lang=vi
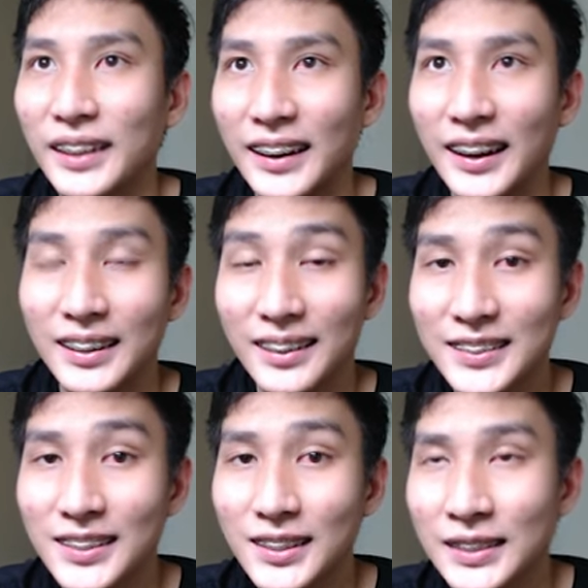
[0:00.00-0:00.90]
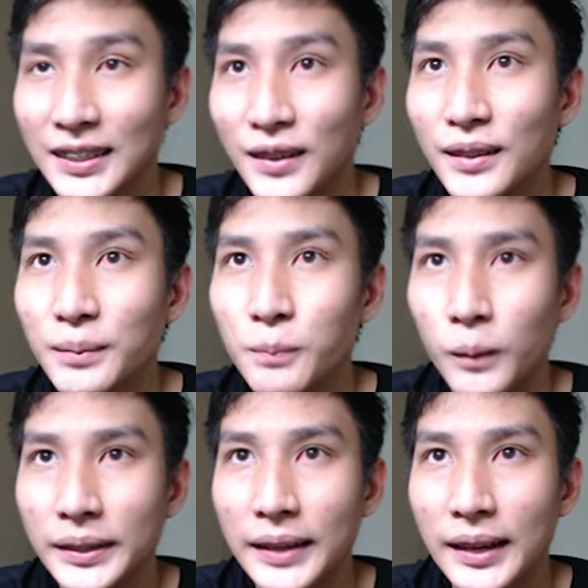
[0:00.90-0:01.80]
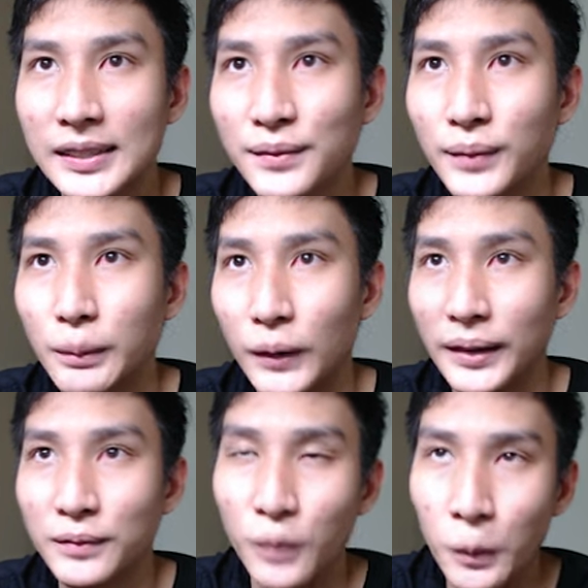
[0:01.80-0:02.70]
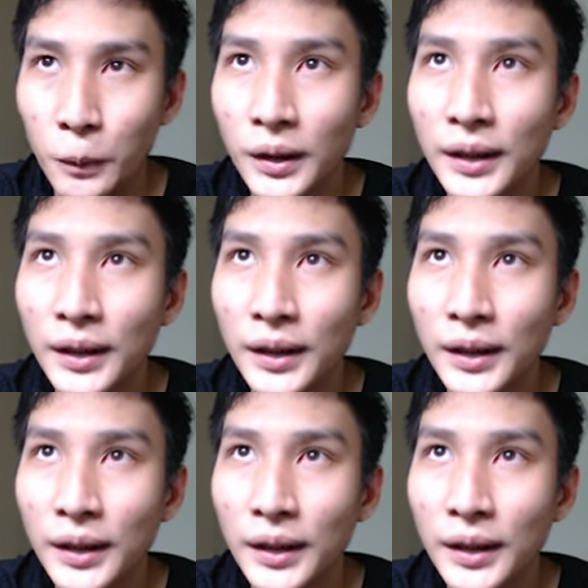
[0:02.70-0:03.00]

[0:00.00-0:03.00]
thật ra là nó sẽ có một kỹ năng chính và một kỹ năng phụ,